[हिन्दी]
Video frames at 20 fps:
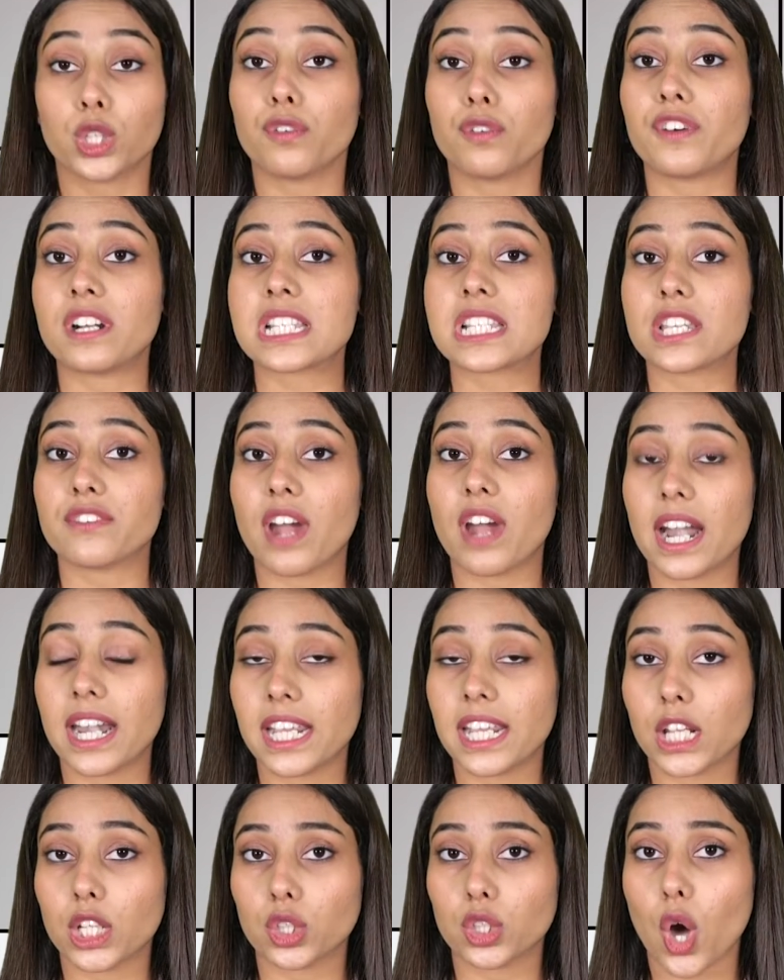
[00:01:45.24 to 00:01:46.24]
तो
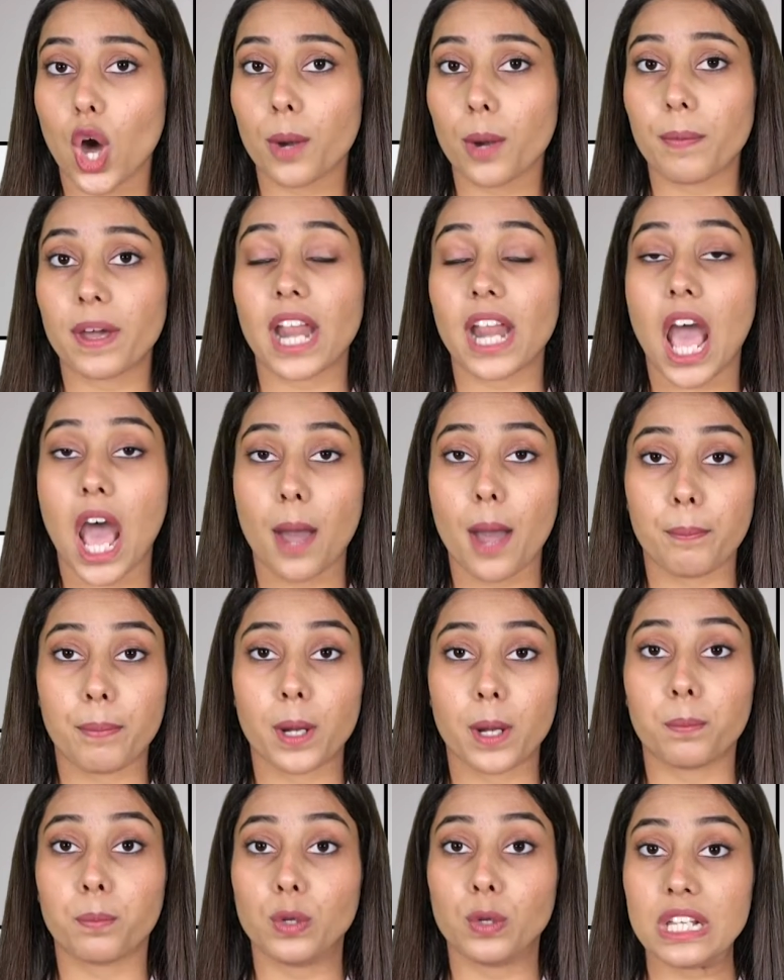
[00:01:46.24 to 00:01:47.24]
फर्जीवाड़े के तौर पर आप
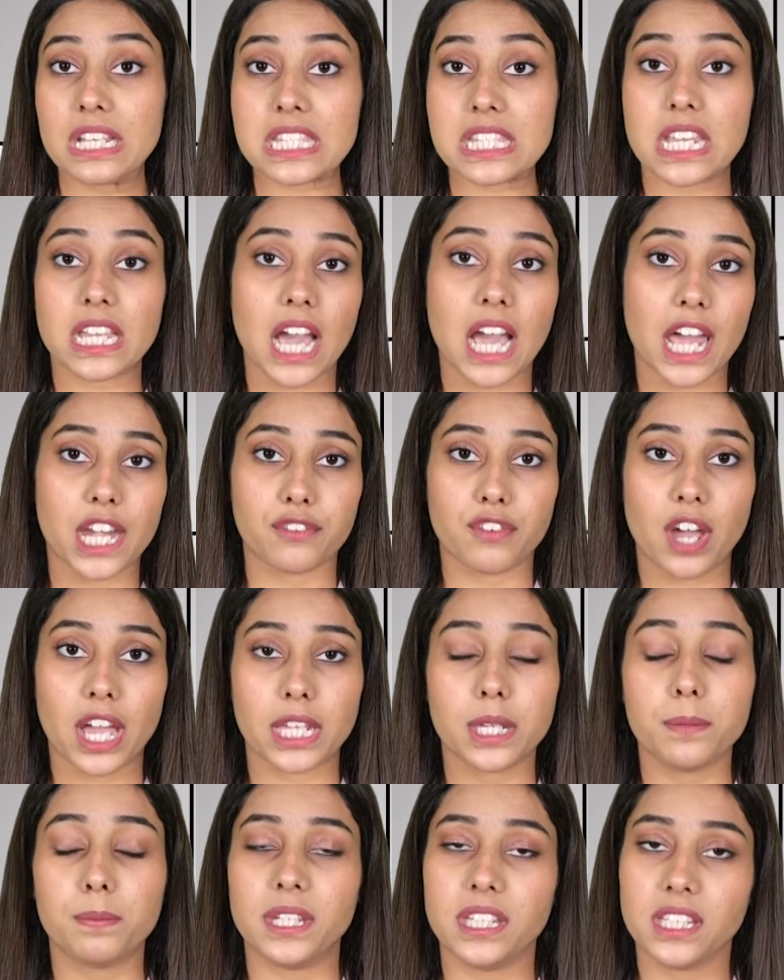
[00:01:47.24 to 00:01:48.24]
पर पुलिस की
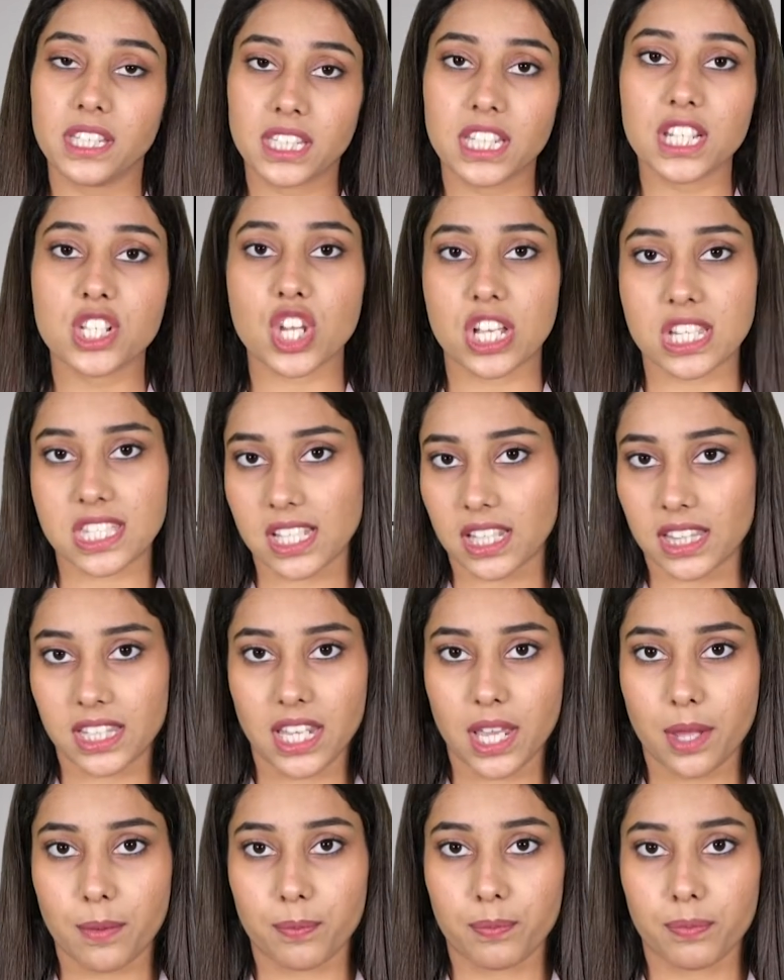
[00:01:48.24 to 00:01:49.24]
कार्यवाही भी की जा सकती
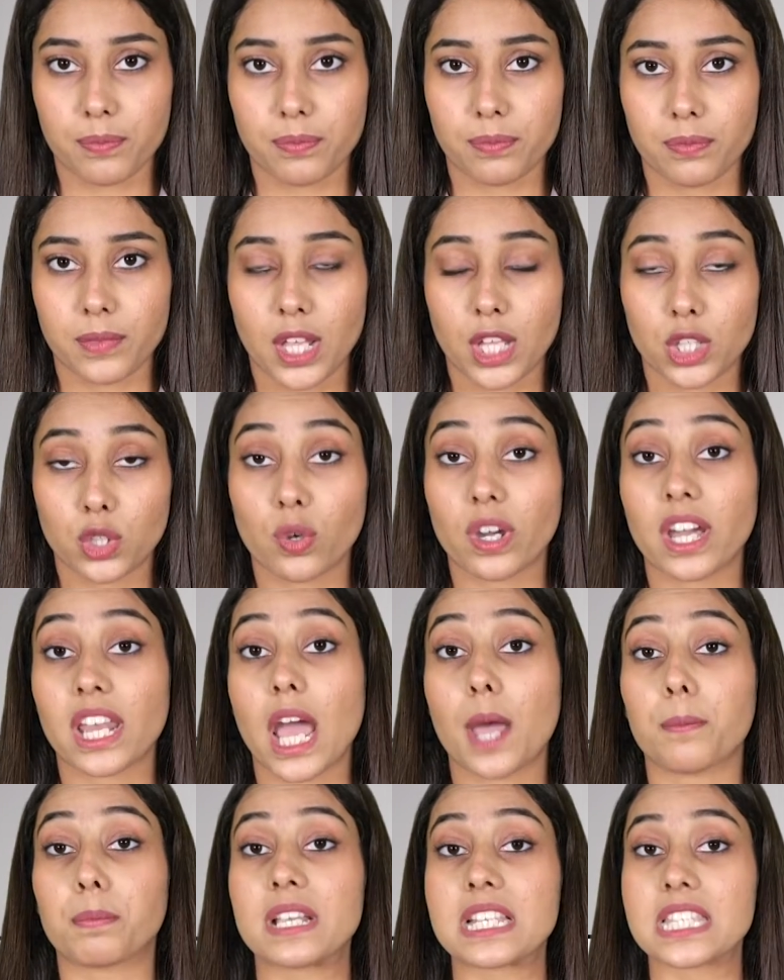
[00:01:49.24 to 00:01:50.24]
है तो अगर
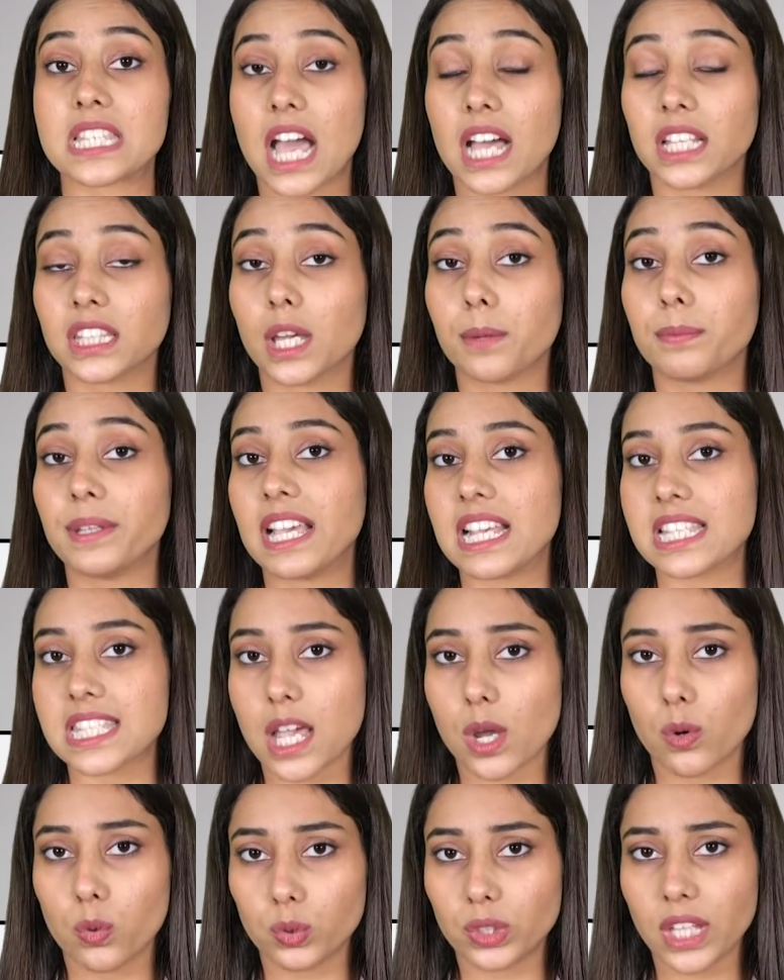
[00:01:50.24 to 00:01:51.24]
आपके साथ कभी
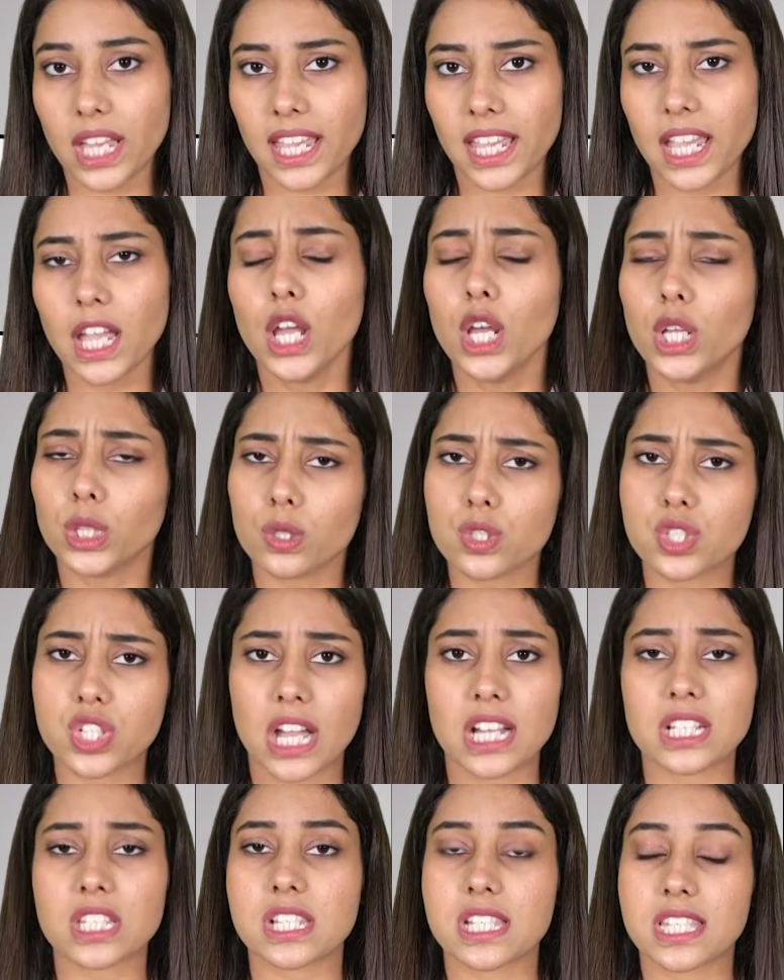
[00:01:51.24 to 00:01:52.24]
ऐसा होता है तो
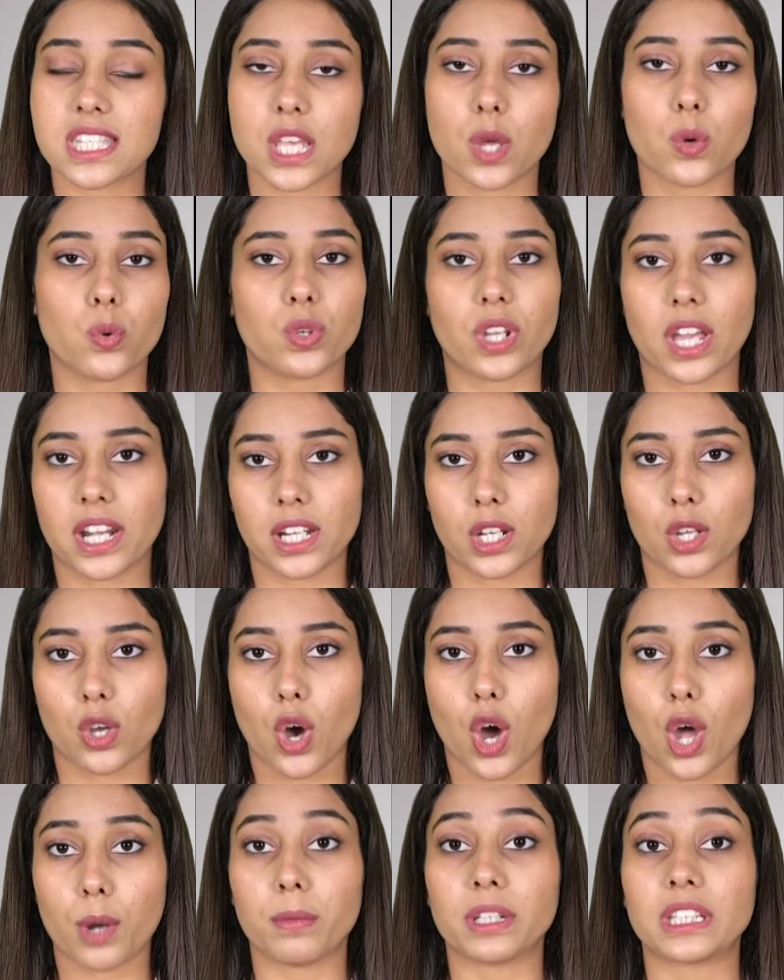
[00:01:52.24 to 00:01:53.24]
जांच जरूर करें
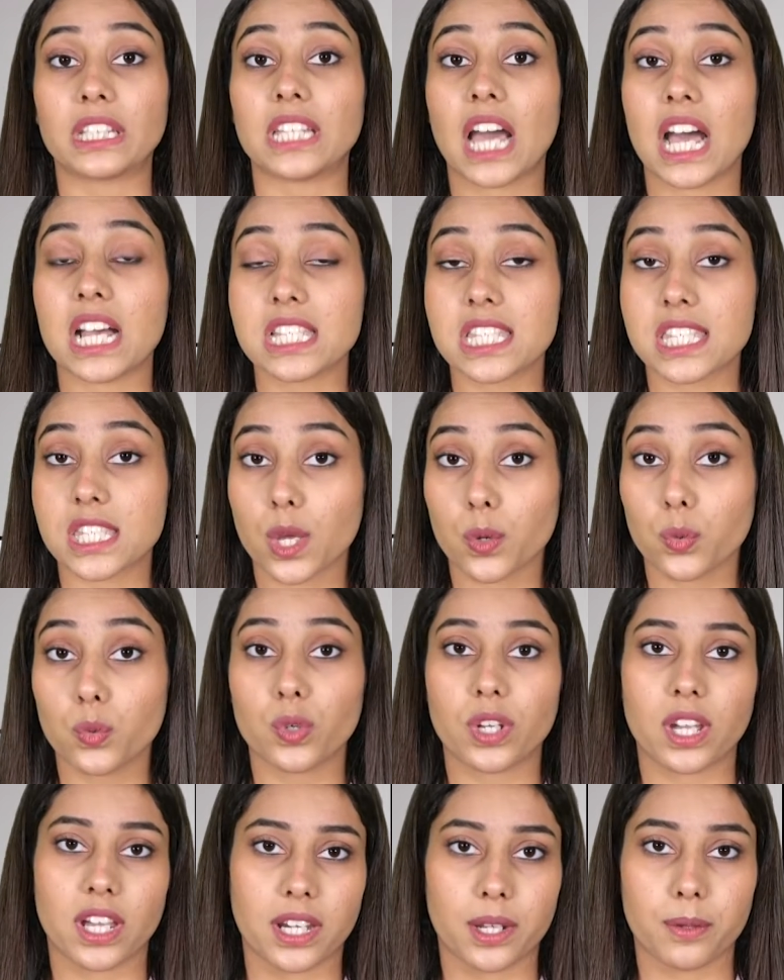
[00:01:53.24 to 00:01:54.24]
और मतदान
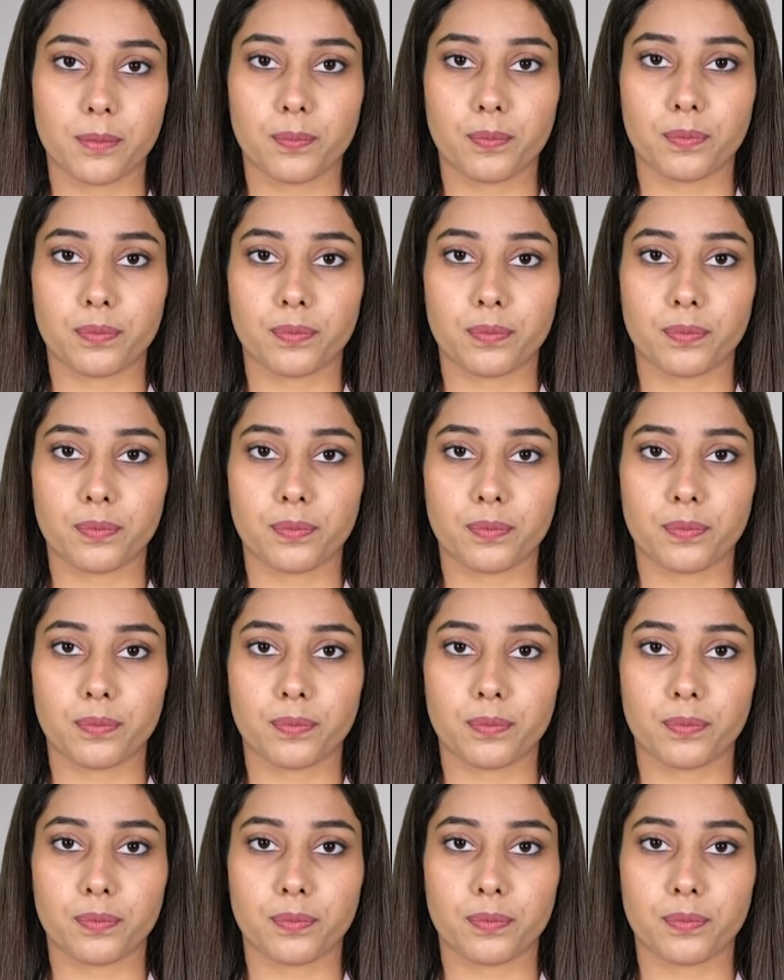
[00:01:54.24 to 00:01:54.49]
जरूर करें